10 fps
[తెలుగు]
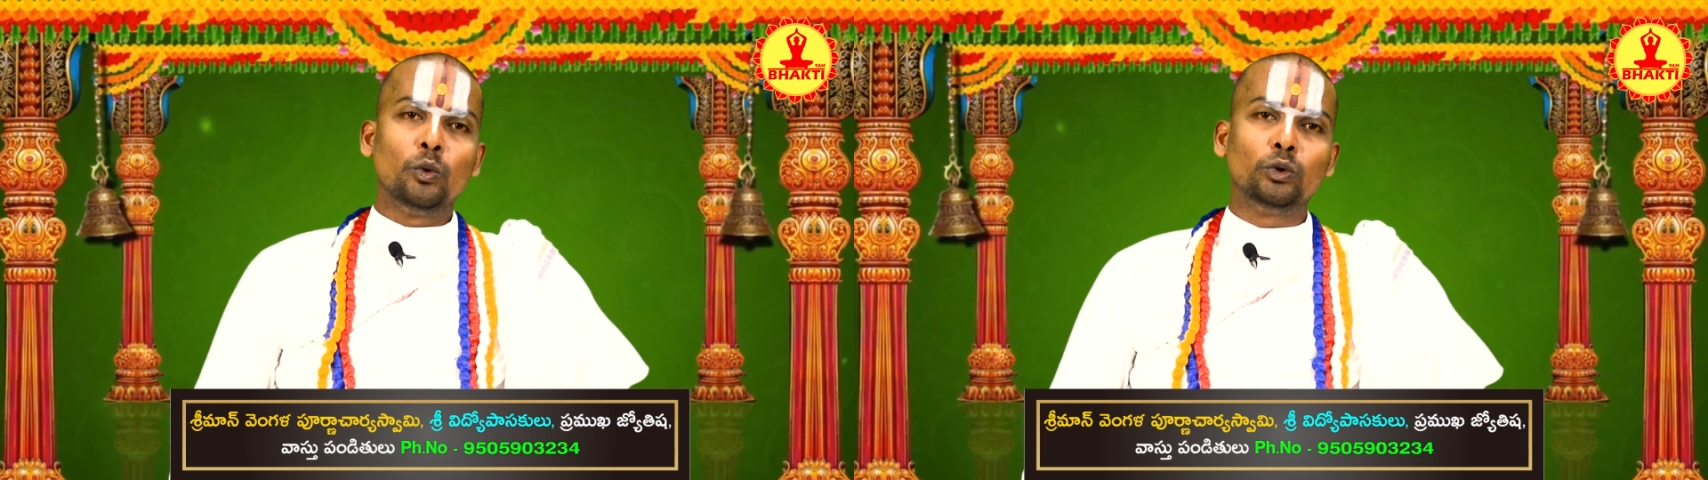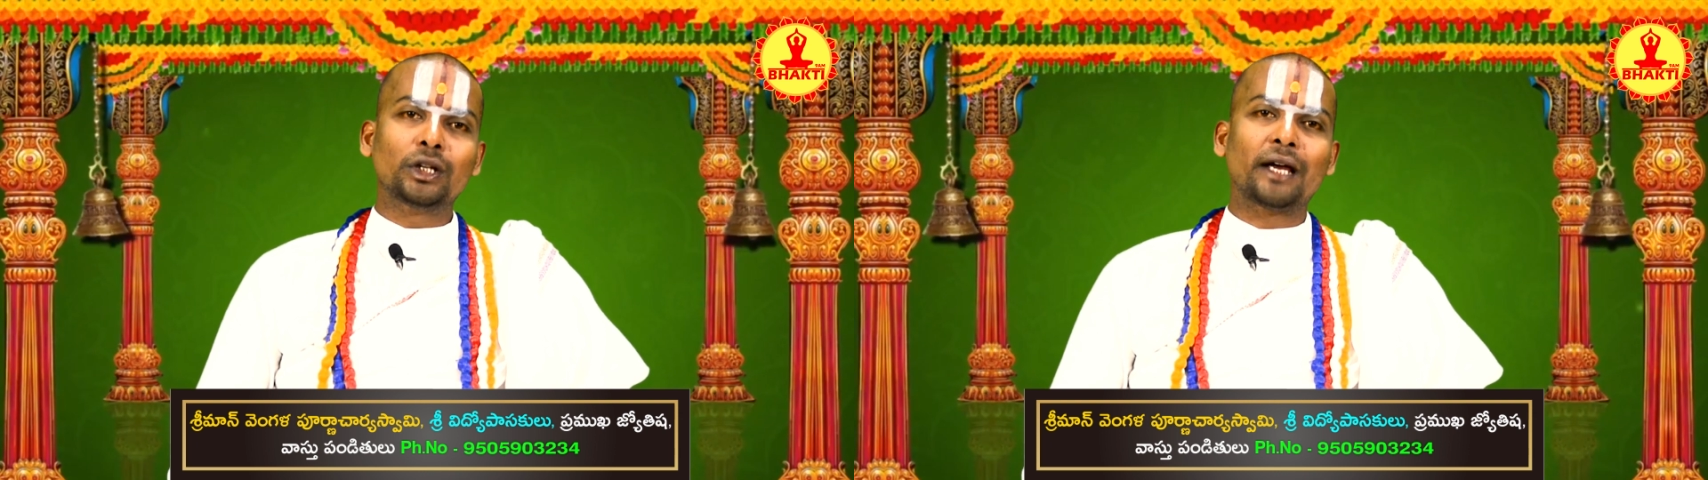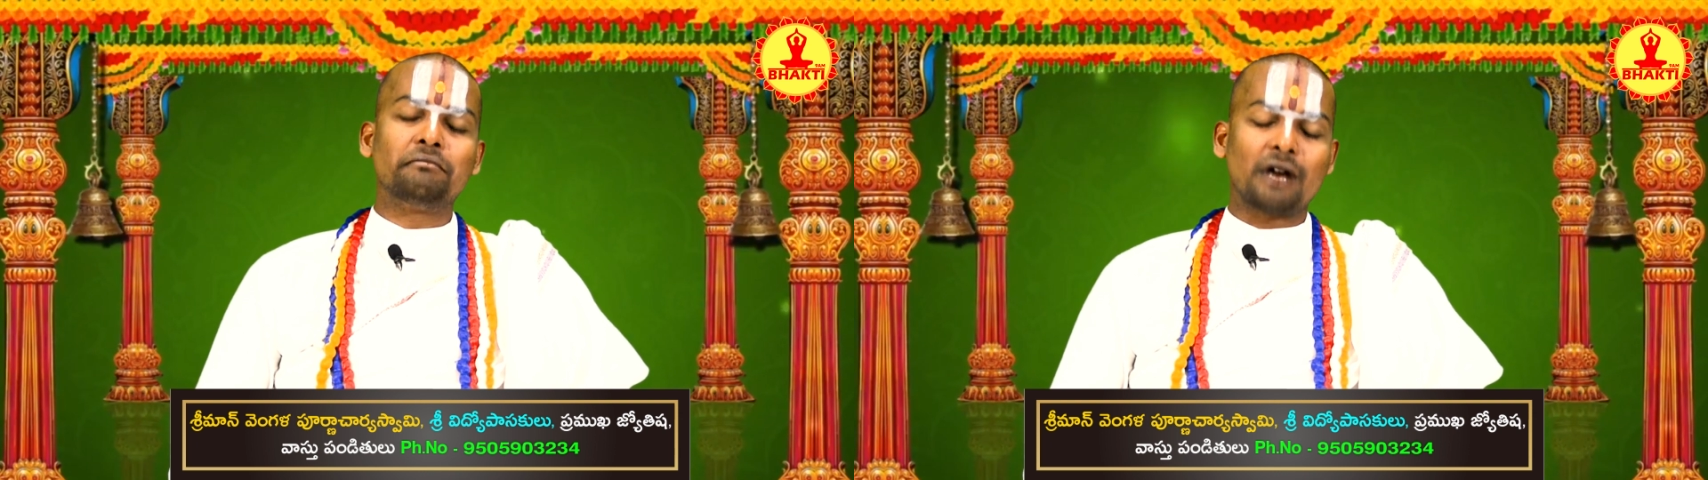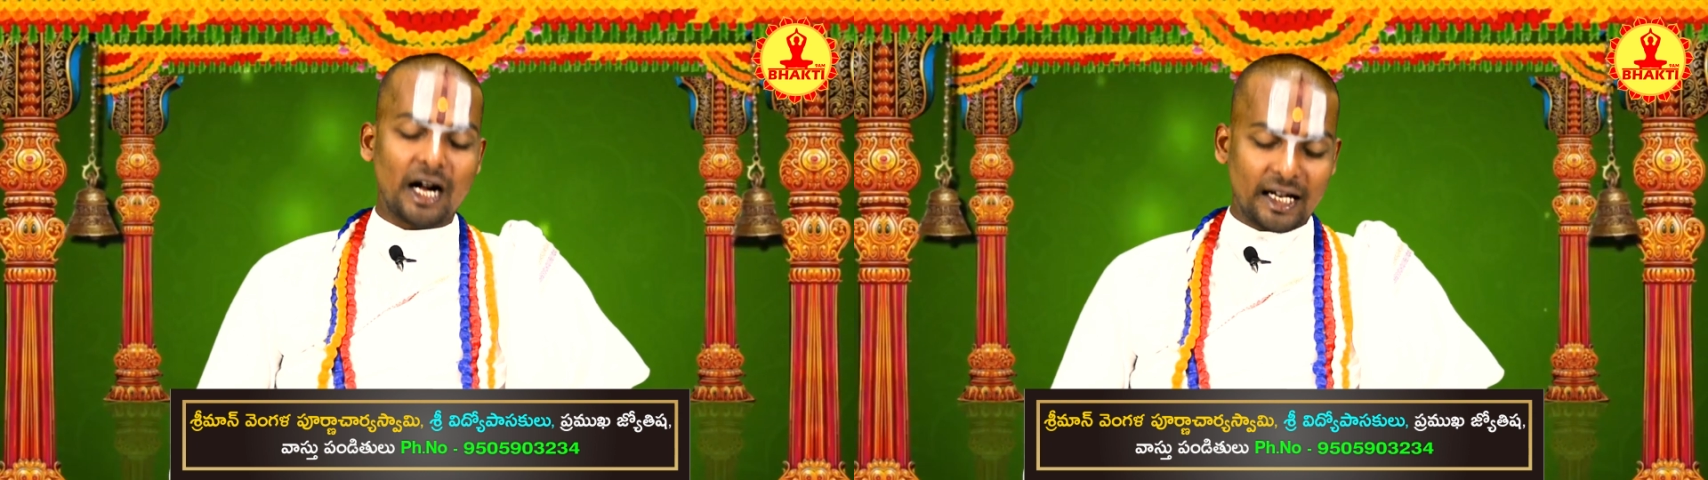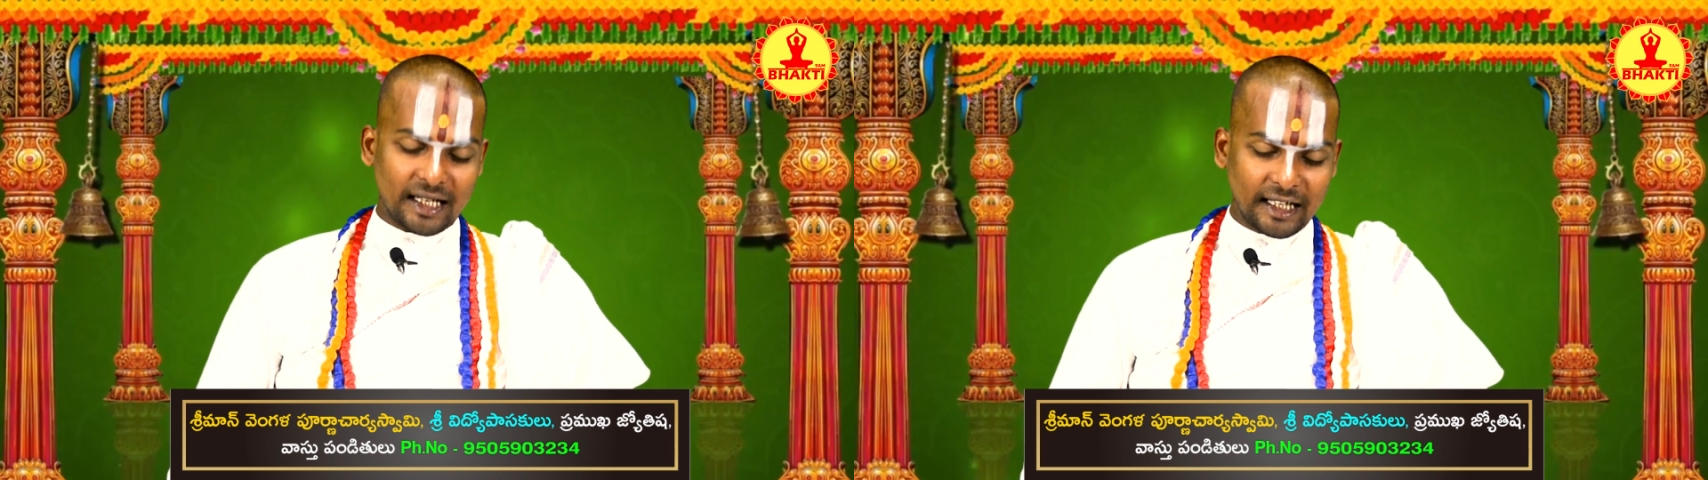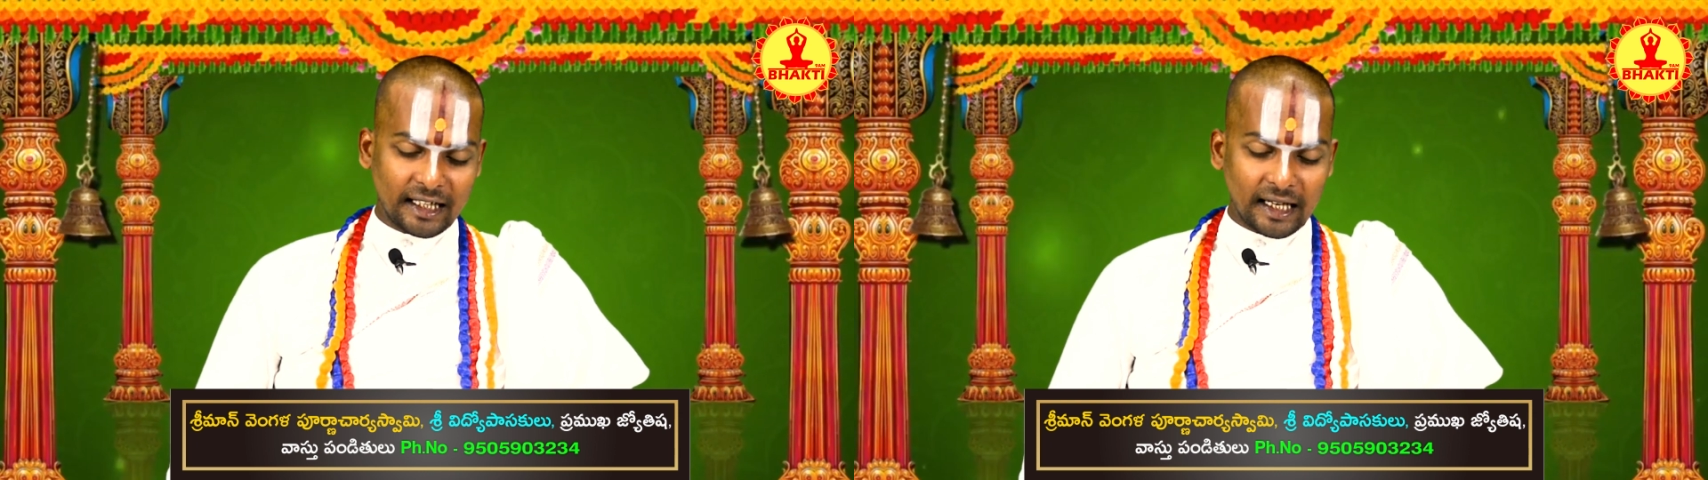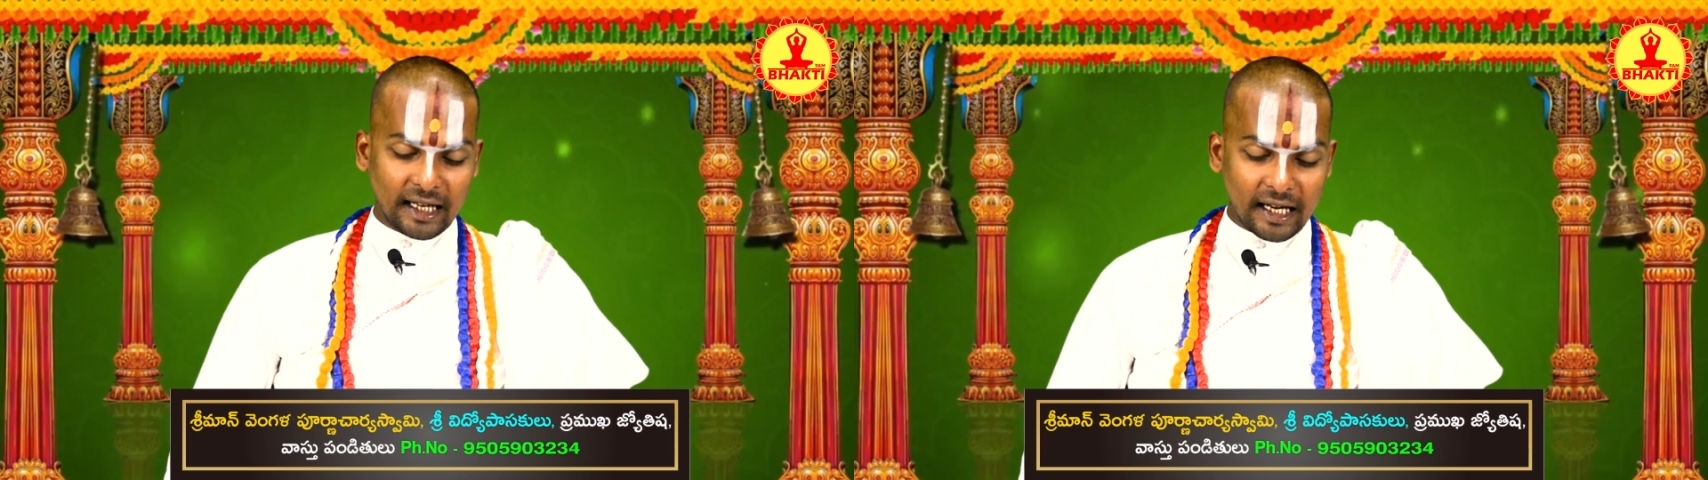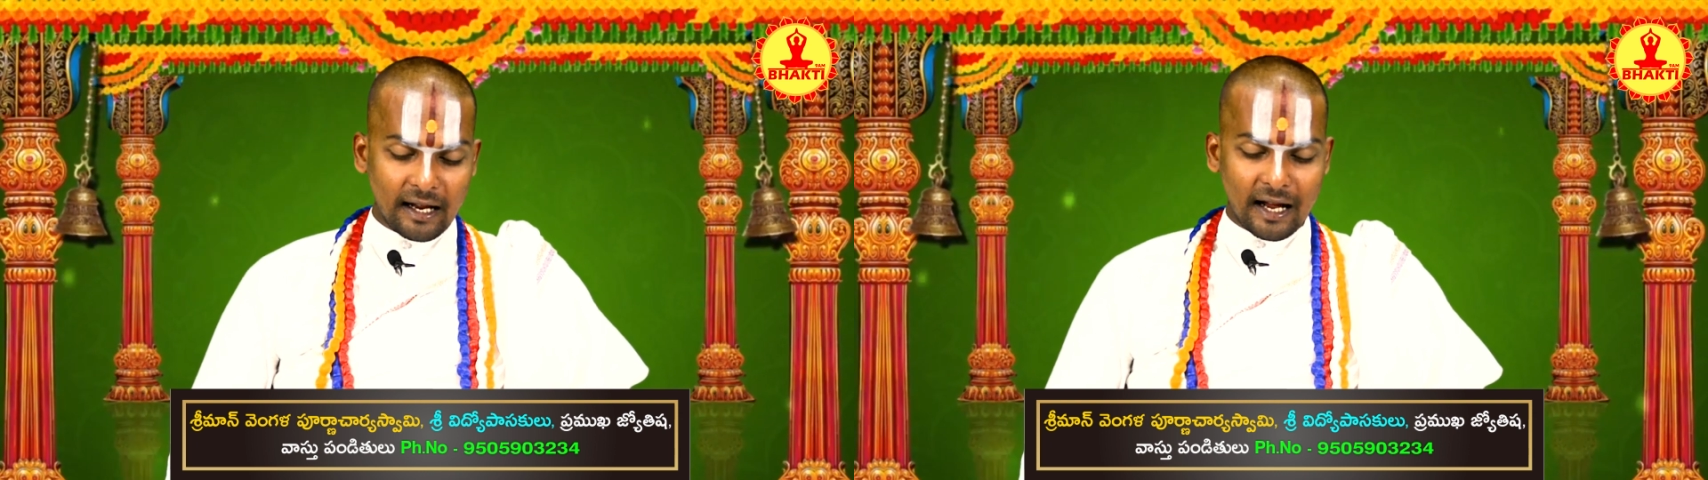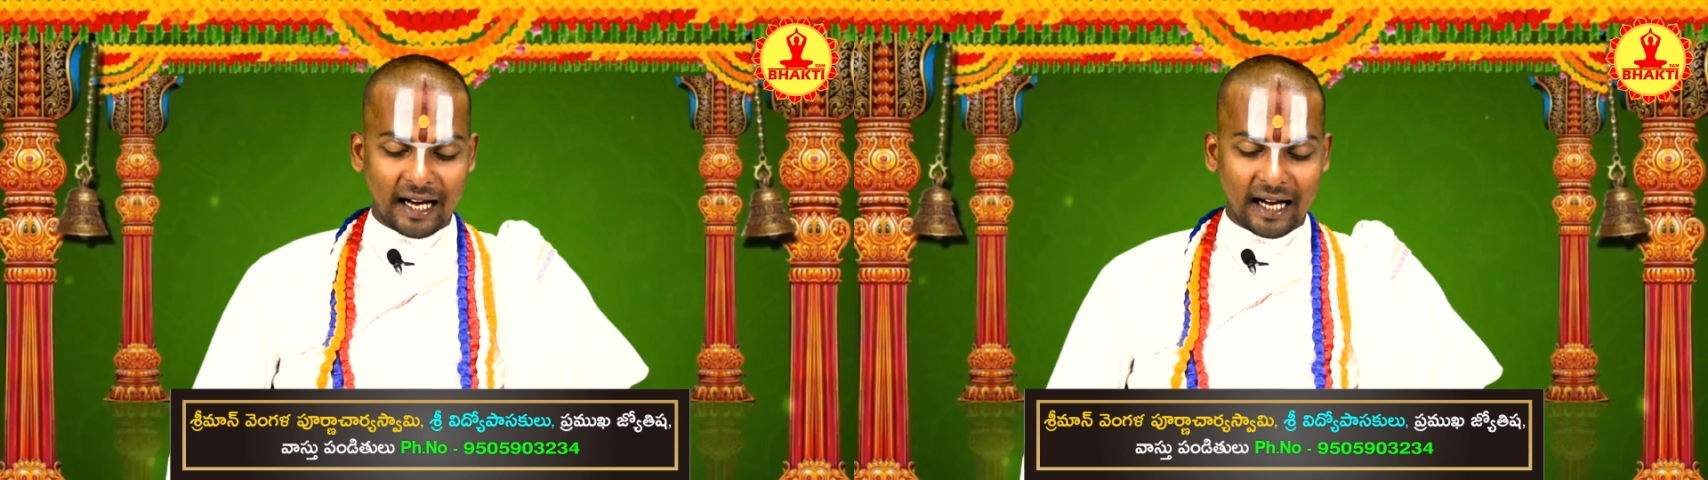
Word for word: ఉదయం ఆరు గంటలకి